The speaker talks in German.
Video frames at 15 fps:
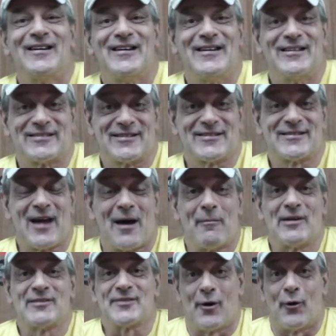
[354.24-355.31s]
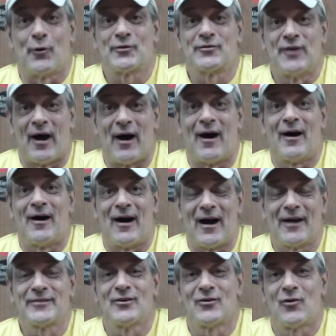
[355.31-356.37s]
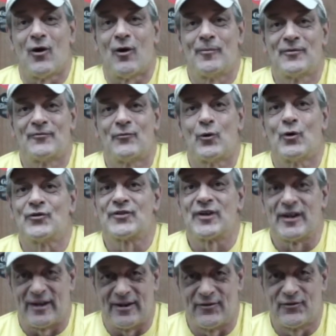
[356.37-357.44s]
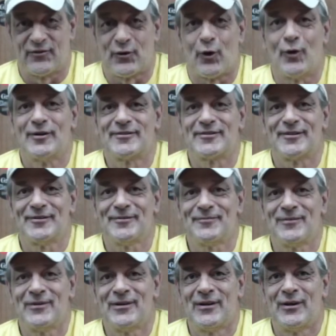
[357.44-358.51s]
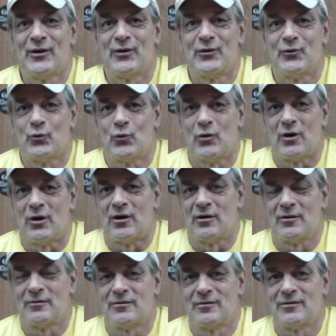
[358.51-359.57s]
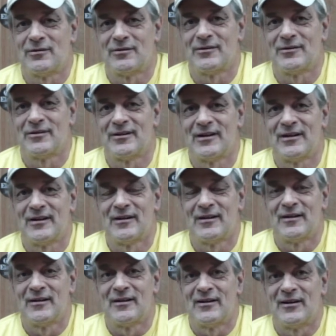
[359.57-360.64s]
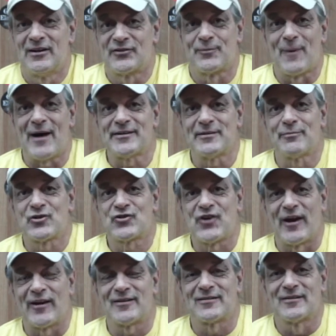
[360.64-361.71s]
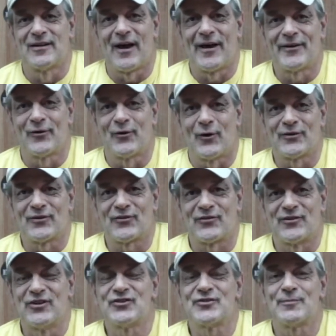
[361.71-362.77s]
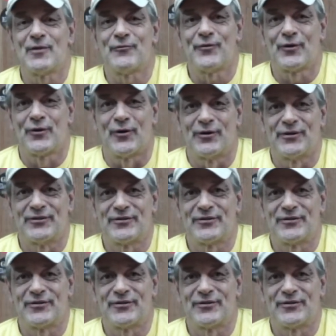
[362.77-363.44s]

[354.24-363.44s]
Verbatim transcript: Es ist damals auch da angekommen, wo es hin sollte. Nur es war dem Beschenkten leider Gottes nicht mehr vergönnt,